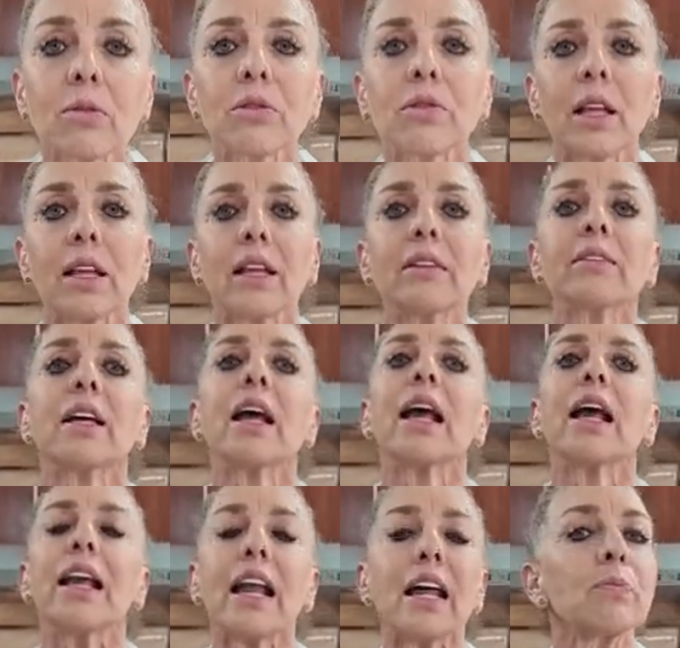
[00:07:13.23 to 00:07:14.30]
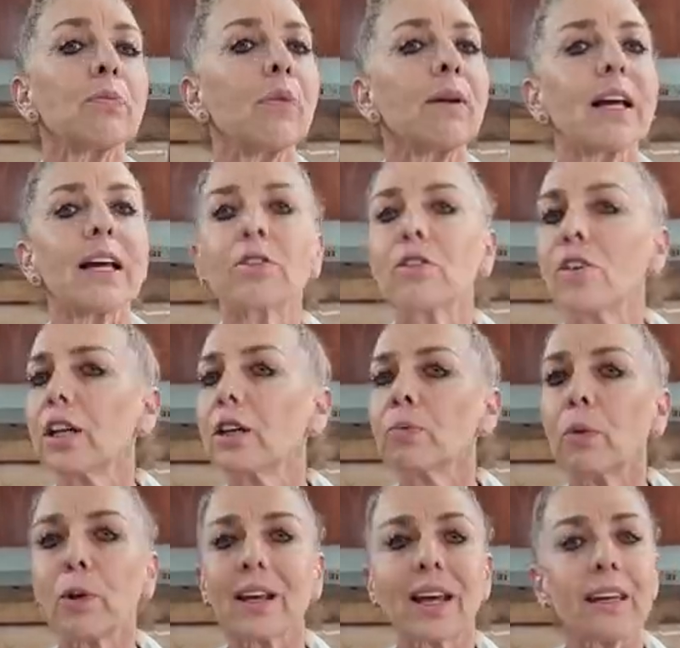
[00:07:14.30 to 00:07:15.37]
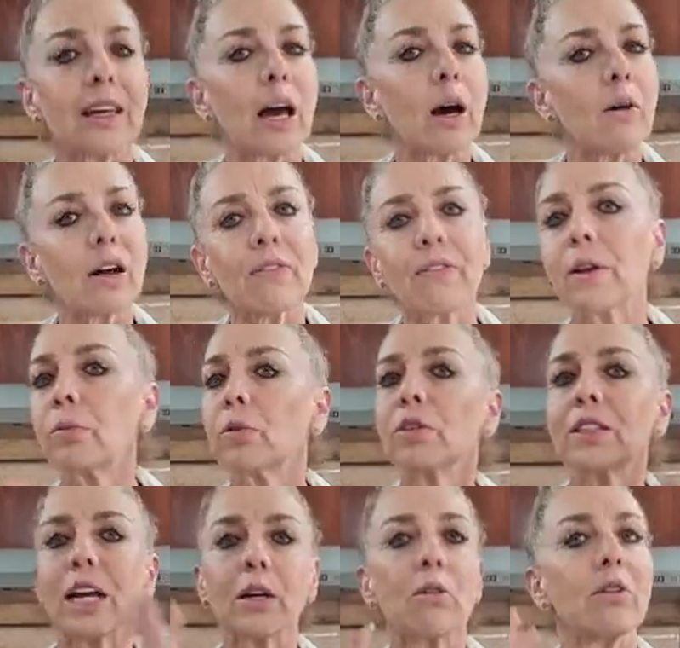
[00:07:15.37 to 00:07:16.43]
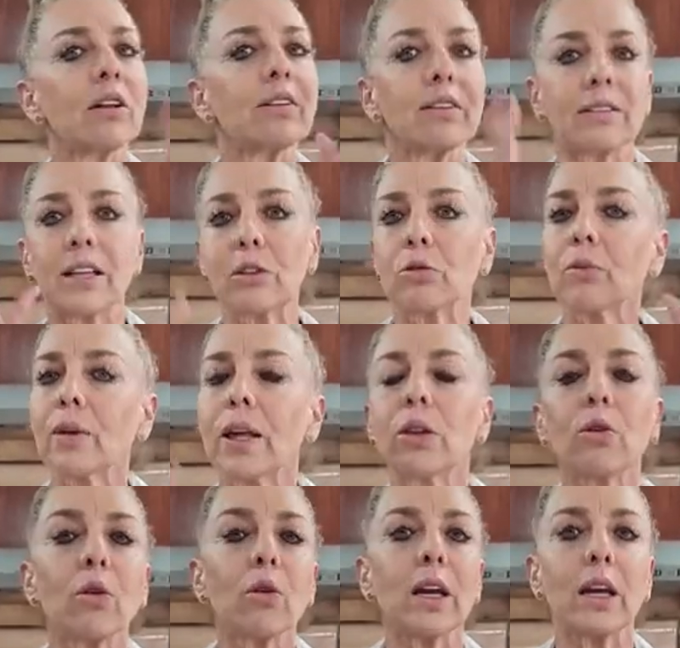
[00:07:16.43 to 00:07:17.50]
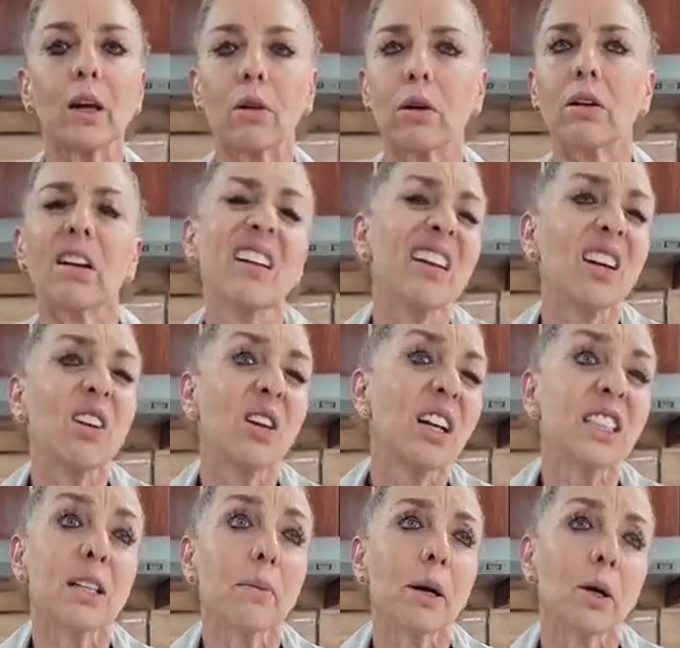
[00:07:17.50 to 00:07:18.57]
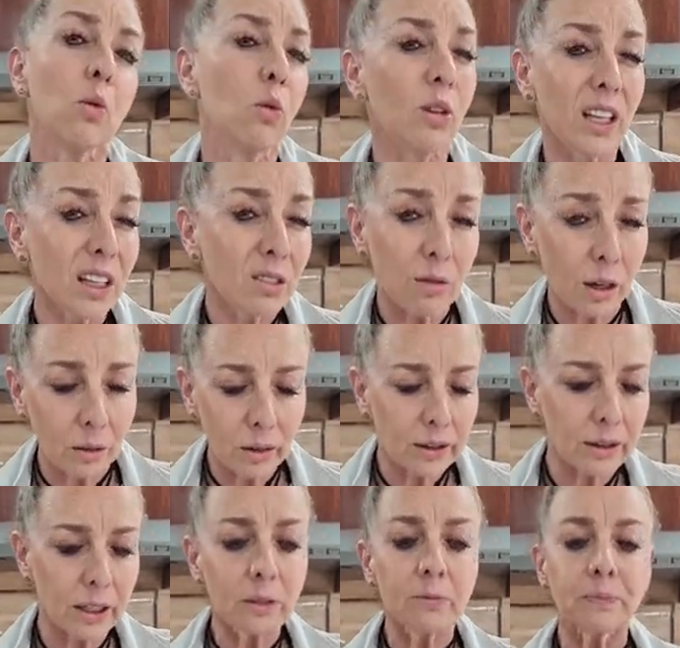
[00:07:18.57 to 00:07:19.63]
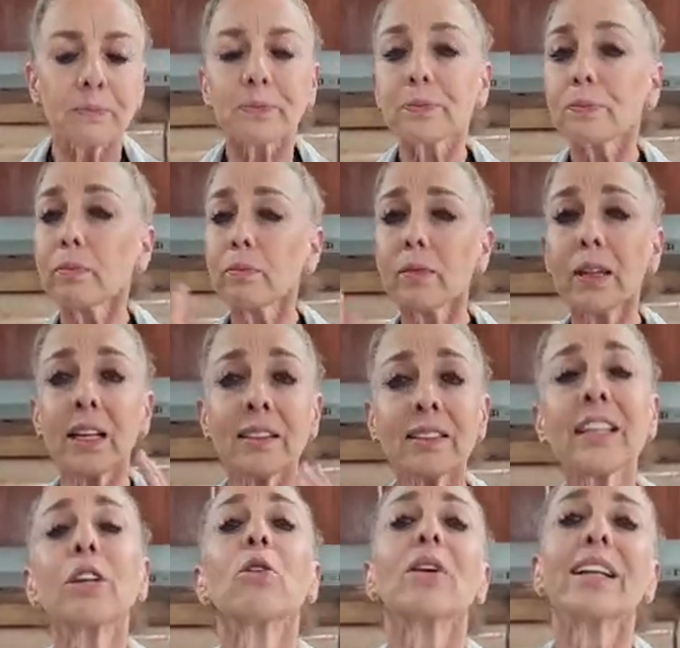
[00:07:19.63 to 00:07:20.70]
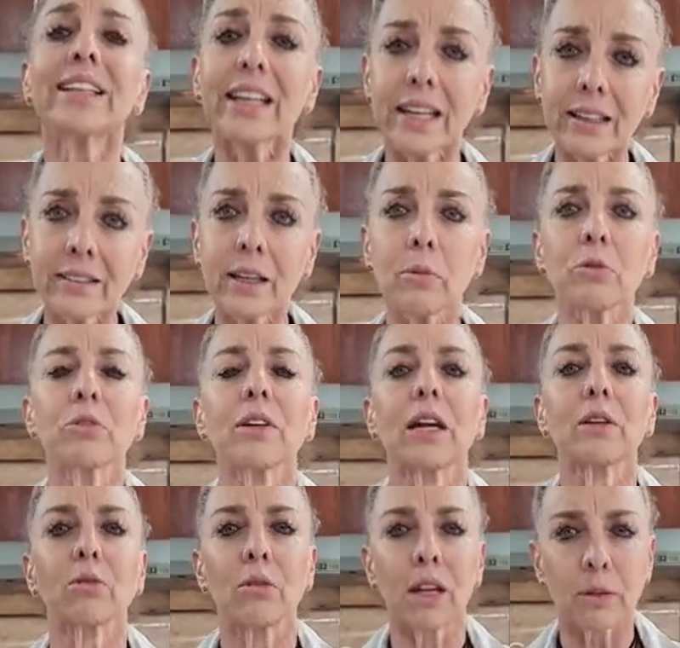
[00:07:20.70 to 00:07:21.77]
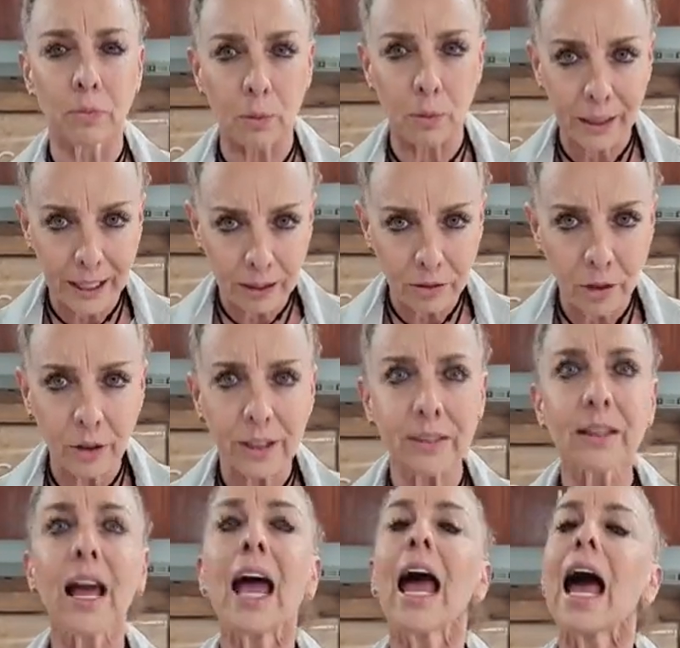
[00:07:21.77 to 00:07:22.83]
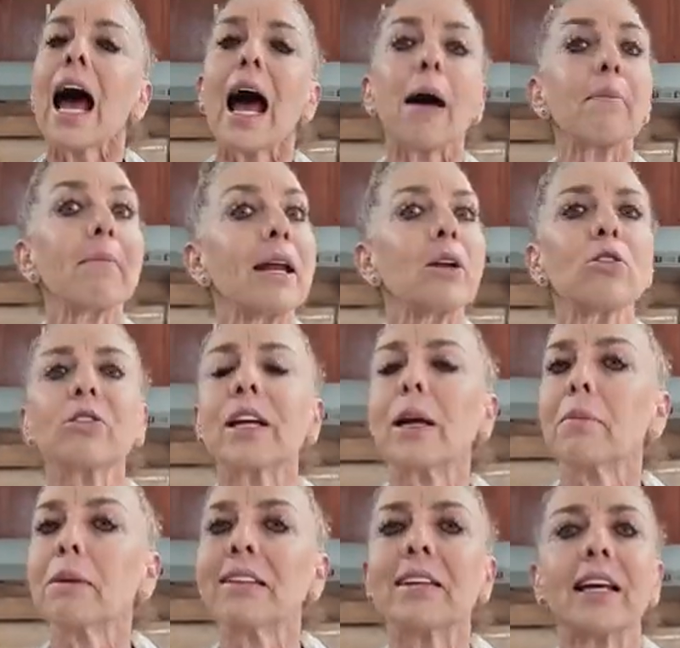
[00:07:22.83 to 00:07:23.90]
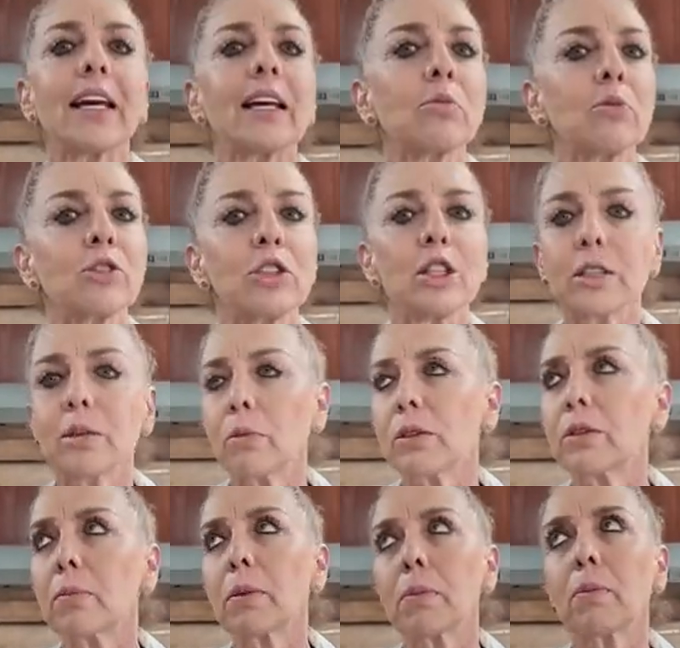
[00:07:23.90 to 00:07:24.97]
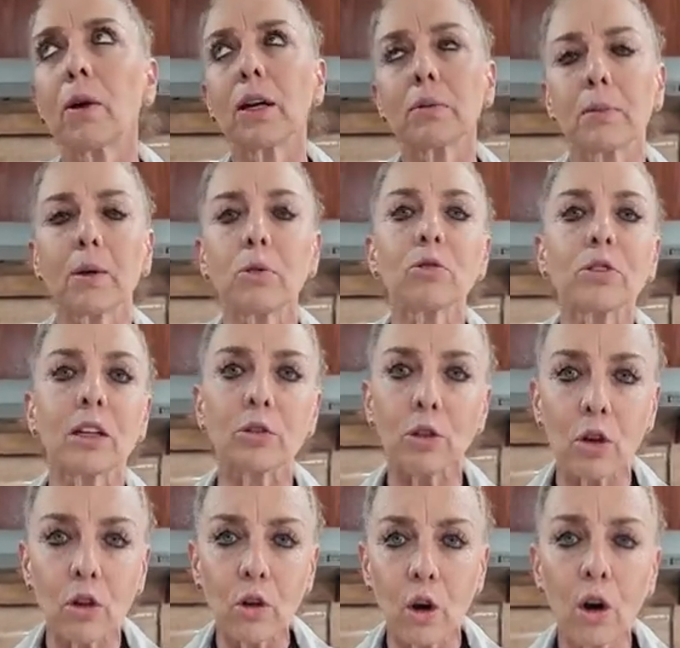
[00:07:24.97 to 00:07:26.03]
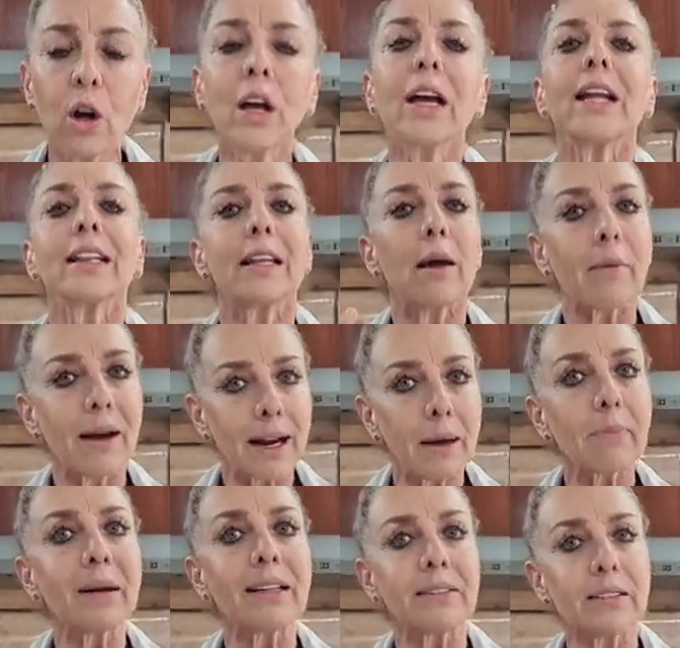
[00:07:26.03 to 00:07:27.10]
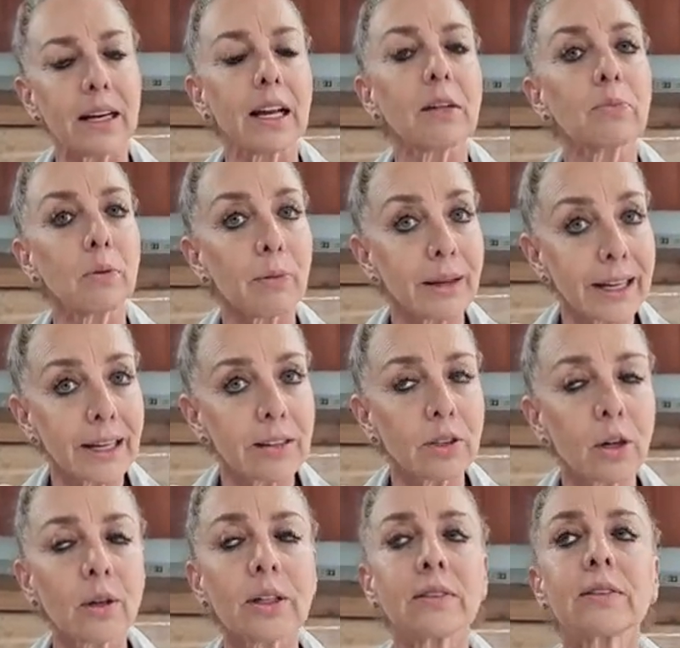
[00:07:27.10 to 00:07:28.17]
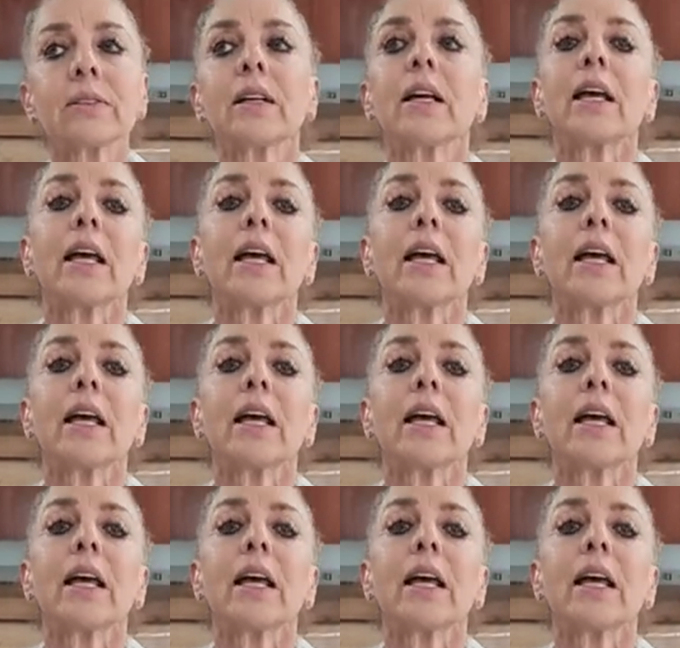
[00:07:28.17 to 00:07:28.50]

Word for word: ustedes las publicaciones porque ya ahora Facebook ya no las está subiendo, en, creo que le llaman cookies o algo así, sino que tienes que buscar tú las publicaciones. A menos de que me sigas muchísimo y siempre pongas me gusta en todo, te van a aparecer las publicaciones.